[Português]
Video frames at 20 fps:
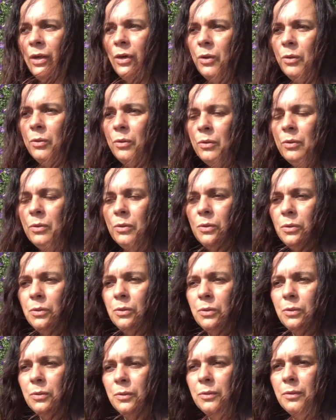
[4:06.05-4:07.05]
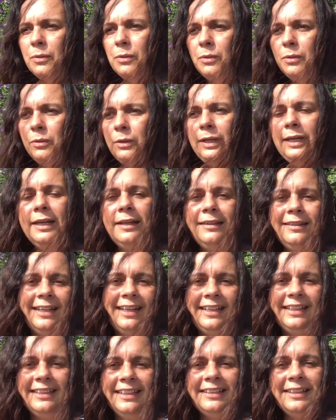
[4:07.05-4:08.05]
O, o Leandro
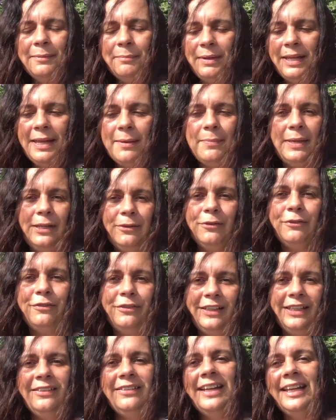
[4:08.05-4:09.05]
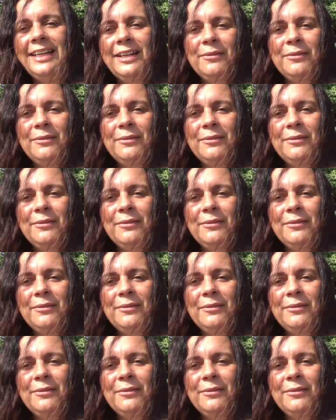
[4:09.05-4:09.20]
ainda também tá é bem novinho, né?